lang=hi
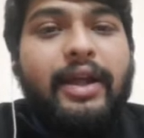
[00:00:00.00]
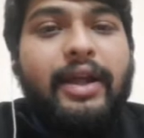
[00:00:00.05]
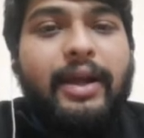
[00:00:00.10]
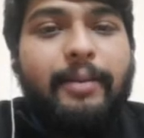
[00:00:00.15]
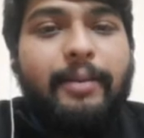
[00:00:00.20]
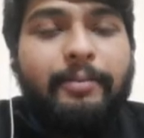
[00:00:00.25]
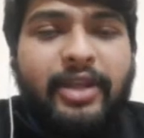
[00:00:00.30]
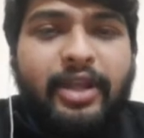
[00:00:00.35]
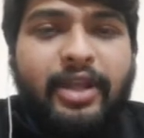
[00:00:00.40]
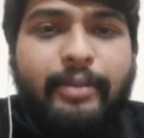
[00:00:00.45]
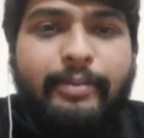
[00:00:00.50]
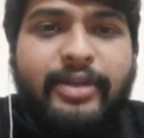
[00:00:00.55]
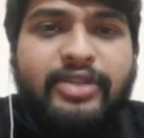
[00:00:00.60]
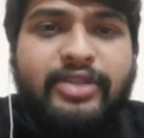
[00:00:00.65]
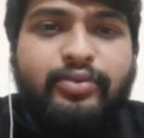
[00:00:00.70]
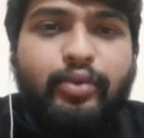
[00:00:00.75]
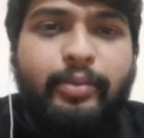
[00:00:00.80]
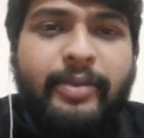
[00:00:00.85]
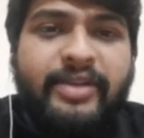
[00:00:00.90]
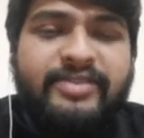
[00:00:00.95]
कंपनी के
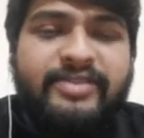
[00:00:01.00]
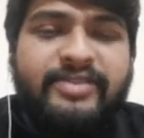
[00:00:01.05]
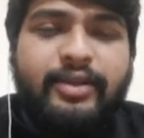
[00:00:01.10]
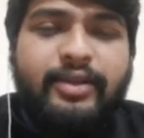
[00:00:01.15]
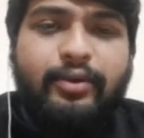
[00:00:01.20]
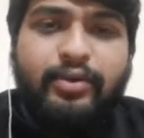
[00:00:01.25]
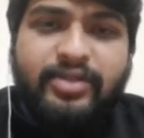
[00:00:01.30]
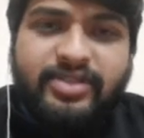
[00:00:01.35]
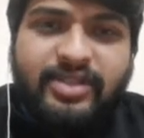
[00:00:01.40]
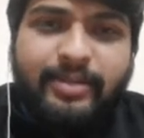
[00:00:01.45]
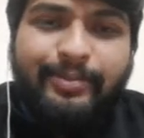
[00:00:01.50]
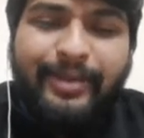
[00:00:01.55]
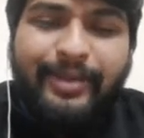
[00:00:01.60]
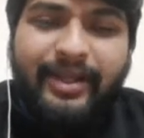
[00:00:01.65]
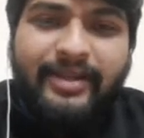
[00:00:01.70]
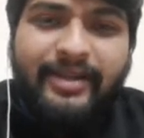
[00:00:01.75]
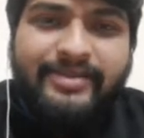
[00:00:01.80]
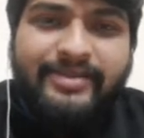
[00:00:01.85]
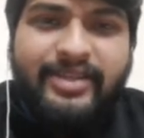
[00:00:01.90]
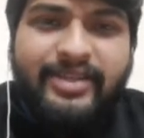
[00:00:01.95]
पास वो पैसे खुद से
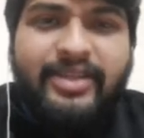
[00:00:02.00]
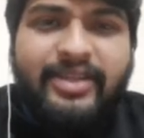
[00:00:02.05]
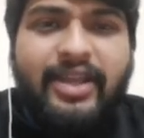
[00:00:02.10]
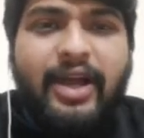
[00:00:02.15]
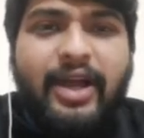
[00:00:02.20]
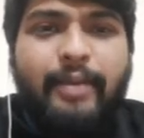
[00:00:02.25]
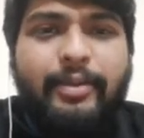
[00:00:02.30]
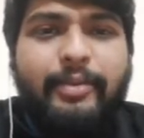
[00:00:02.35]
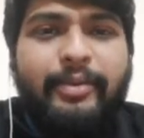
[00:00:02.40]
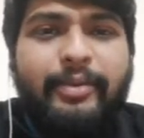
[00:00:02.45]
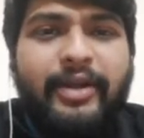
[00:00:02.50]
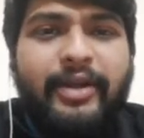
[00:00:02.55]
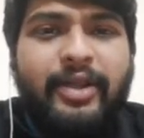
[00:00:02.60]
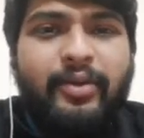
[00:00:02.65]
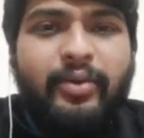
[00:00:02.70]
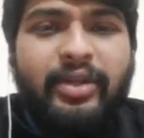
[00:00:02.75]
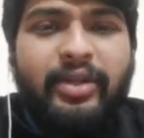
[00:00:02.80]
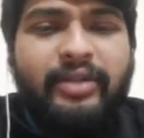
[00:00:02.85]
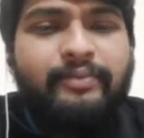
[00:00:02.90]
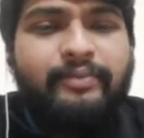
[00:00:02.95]
पहले से ही यहाँ पे पड़े
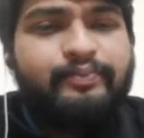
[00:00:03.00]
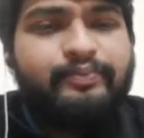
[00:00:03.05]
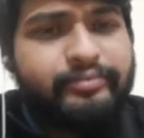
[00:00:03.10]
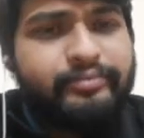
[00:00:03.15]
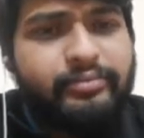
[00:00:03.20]
हुए हैं